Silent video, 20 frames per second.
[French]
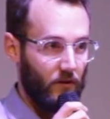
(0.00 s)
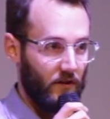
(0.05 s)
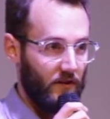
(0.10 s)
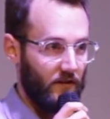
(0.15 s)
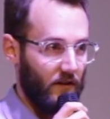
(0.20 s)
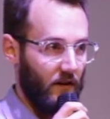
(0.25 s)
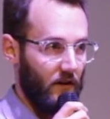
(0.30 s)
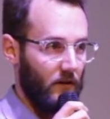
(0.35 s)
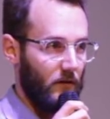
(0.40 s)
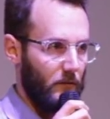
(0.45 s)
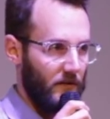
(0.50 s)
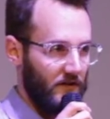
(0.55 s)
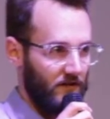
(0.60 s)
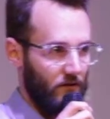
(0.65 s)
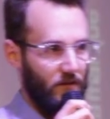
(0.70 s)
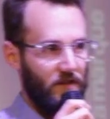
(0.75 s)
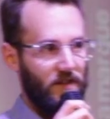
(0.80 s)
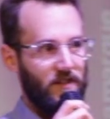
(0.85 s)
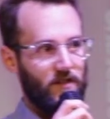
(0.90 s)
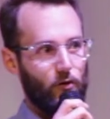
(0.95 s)
en est un. Mais il
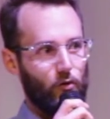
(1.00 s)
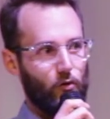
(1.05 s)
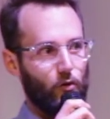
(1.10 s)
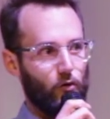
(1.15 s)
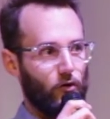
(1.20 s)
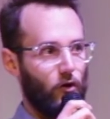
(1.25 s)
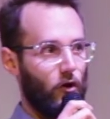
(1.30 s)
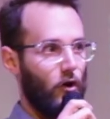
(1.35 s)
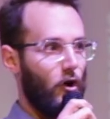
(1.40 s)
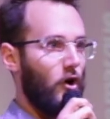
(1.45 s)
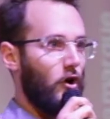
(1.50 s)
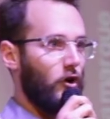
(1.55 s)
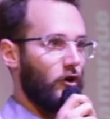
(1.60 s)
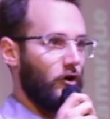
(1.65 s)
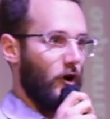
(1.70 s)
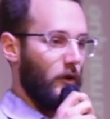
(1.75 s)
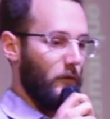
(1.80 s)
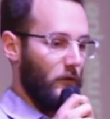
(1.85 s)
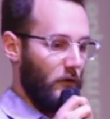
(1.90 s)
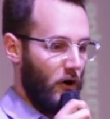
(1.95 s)
en existe d'autres,
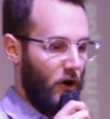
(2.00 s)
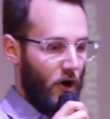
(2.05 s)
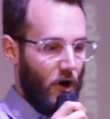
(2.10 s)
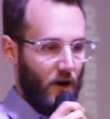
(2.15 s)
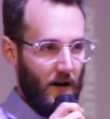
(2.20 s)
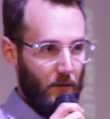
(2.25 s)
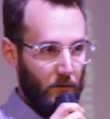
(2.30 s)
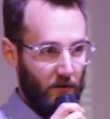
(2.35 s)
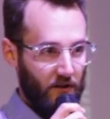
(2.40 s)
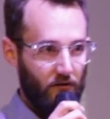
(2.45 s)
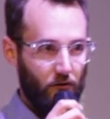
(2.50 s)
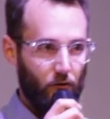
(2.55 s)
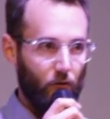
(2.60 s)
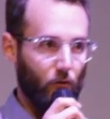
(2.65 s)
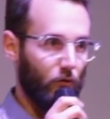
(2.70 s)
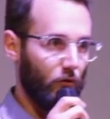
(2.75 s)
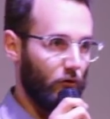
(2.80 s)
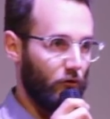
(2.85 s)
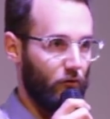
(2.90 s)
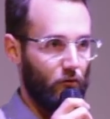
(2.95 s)
comme la
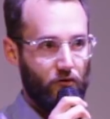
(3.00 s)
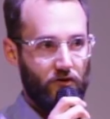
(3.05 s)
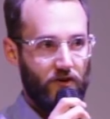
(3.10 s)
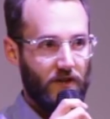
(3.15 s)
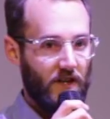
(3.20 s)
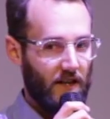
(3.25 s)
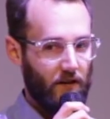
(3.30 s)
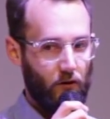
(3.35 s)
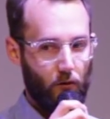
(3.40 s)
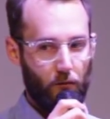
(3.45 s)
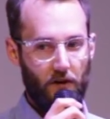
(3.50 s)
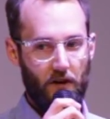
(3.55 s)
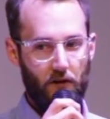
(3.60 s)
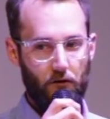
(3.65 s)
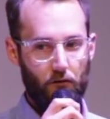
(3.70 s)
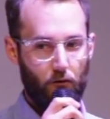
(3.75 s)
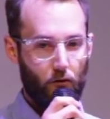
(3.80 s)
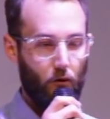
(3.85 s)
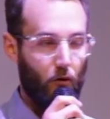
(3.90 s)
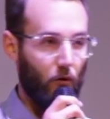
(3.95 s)
pression, le toucher, la
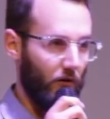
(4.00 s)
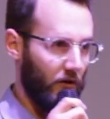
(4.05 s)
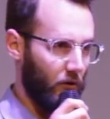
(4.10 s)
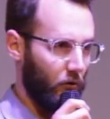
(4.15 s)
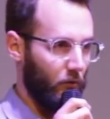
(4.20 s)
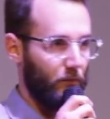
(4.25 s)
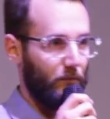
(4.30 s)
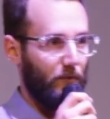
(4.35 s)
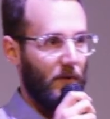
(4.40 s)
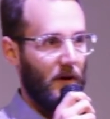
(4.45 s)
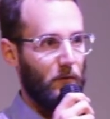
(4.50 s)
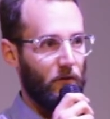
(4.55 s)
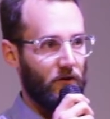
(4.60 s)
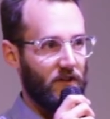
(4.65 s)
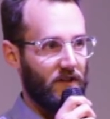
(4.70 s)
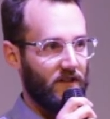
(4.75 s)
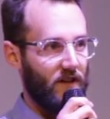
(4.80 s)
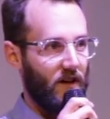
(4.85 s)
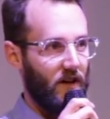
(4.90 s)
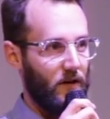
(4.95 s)
température. On va donc pas
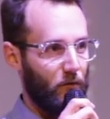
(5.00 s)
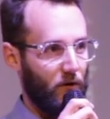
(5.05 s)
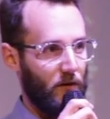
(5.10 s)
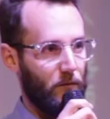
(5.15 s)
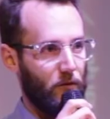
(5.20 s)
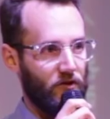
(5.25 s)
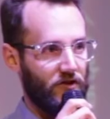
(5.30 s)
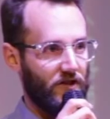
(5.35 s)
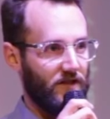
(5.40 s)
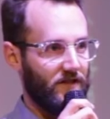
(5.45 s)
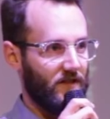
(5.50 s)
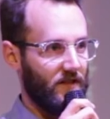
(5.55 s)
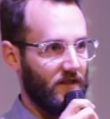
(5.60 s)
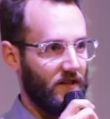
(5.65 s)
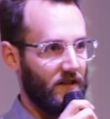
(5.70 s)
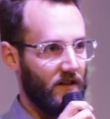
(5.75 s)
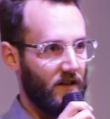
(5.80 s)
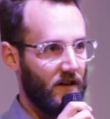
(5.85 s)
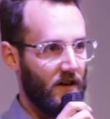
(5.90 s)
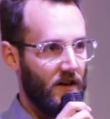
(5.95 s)
manquer de travail pour les prochaines
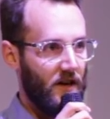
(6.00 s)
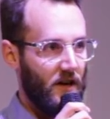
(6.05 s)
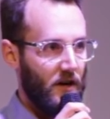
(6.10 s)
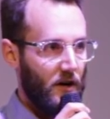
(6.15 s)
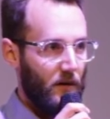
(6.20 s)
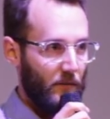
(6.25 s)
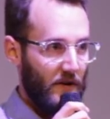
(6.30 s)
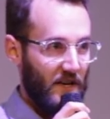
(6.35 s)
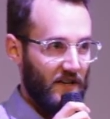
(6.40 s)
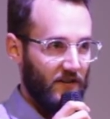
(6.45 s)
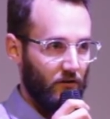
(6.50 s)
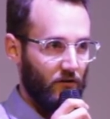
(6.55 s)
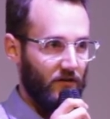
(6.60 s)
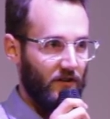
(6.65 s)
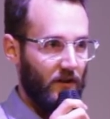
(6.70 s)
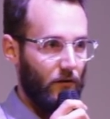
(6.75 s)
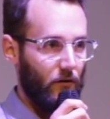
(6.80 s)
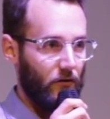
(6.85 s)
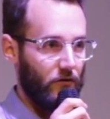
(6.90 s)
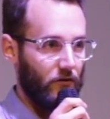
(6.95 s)
années. Mais la science
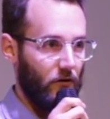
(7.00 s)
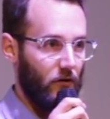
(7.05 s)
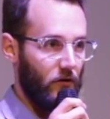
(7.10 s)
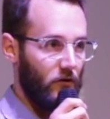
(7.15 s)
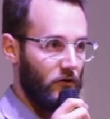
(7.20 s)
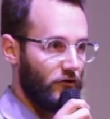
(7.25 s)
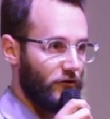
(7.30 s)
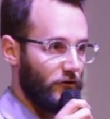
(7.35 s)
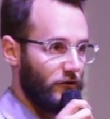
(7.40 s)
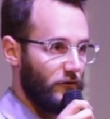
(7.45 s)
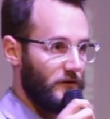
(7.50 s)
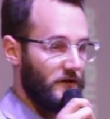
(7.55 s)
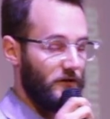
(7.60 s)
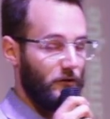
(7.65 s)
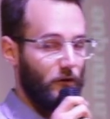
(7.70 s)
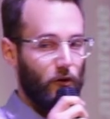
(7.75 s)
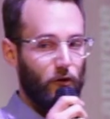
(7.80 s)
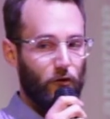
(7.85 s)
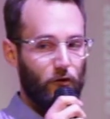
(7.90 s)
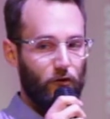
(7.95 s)
avançant, je suis
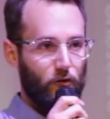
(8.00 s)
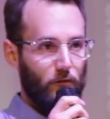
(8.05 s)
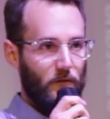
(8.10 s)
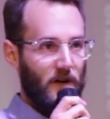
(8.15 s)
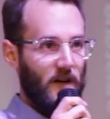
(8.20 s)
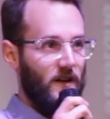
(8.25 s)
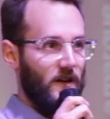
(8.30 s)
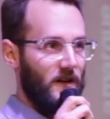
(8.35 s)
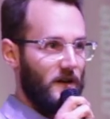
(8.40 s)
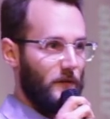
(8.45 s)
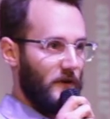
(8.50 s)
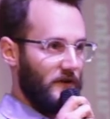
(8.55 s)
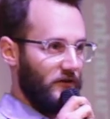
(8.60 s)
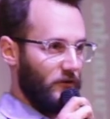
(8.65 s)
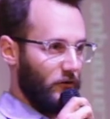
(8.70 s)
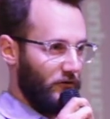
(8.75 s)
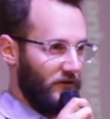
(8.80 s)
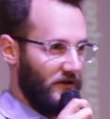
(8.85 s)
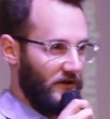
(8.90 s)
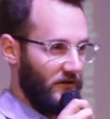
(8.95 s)
sûr que demain, les
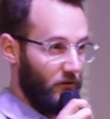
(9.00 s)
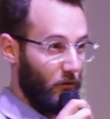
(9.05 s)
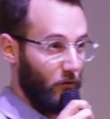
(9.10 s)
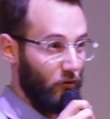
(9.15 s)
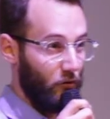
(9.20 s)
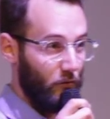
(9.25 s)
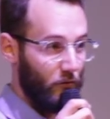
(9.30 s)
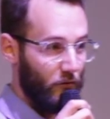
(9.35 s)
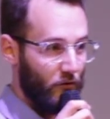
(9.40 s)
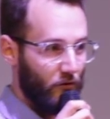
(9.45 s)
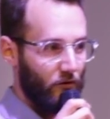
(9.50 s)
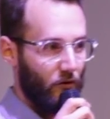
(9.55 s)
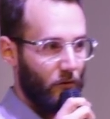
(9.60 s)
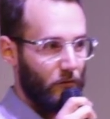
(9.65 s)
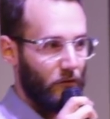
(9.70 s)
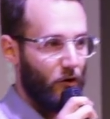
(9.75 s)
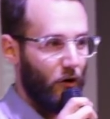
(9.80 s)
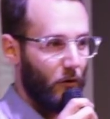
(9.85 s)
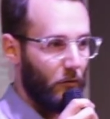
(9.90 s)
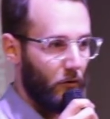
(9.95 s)
patients utiliseront de mieux en
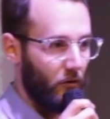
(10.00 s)
mieux leurs